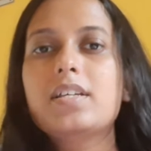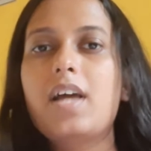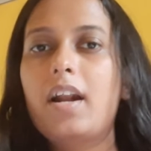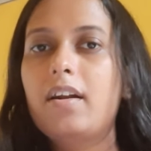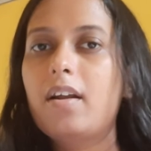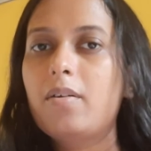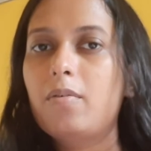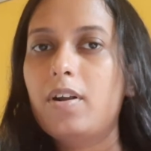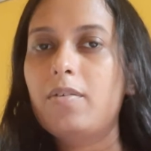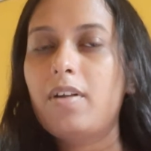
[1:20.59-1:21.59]
স্নান টান
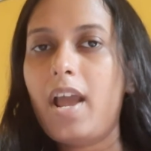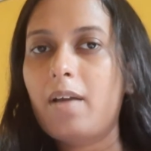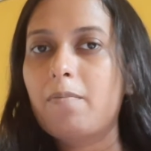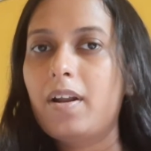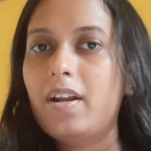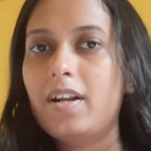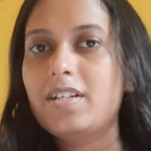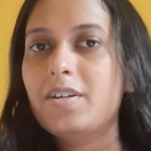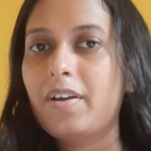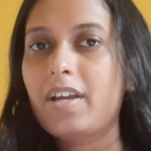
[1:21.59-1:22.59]
করে টোরে একবারে
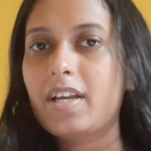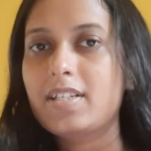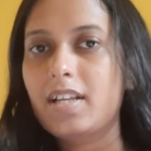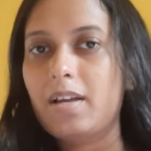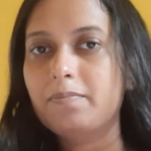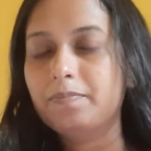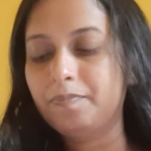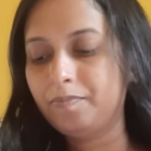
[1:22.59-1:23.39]
রেডি হয়ে গেছিলাম